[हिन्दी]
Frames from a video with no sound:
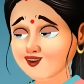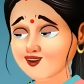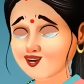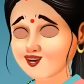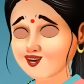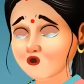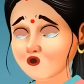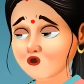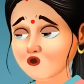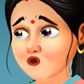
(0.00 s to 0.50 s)

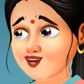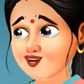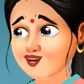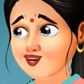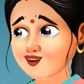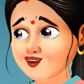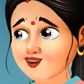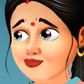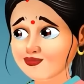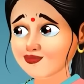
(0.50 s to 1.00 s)
नहीं
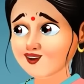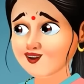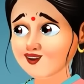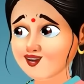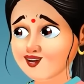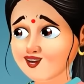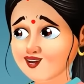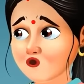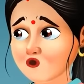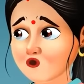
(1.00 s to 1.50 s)
भाभी
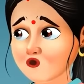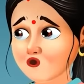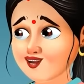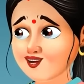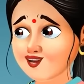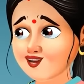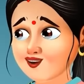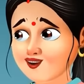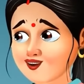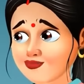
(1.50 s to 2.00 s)
आप अपने
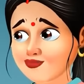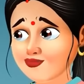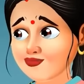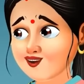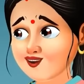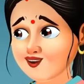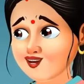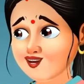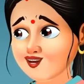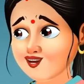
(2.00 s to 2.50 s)
आप को
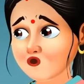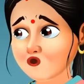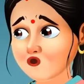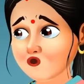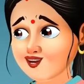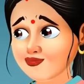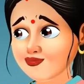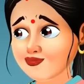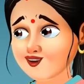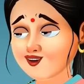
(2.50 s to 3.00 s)
मत कोसो
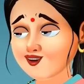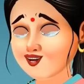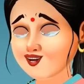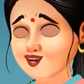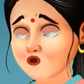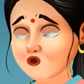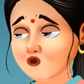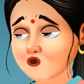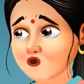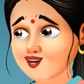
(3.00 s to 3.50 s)

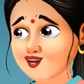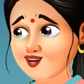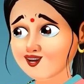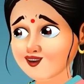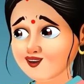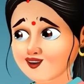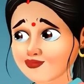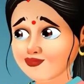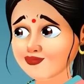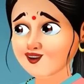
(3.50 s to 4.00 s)
मेरी
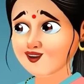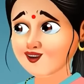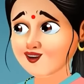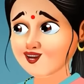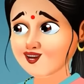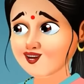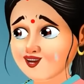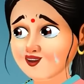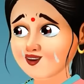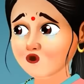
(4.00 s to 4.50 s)
किस्मत
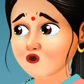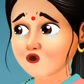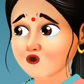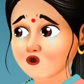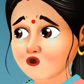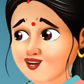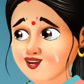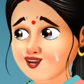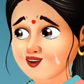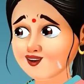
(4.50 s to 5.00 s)
खराब है जो
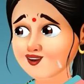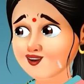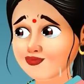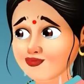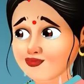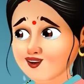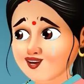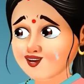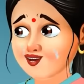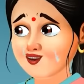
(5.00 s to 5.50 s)
मेरे आते
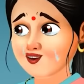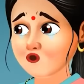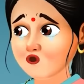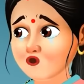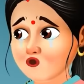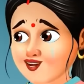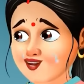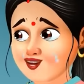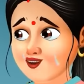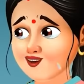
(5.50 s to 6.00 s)
ही ये घर
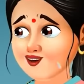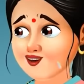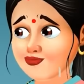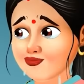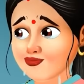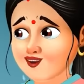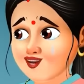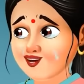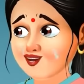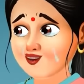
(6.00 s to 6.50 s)
टूट
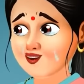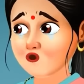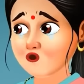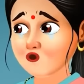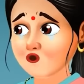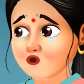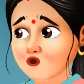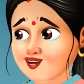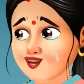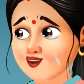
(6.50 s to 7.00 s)

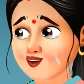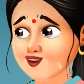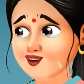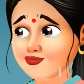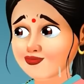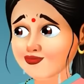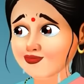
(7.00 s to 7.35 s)
गया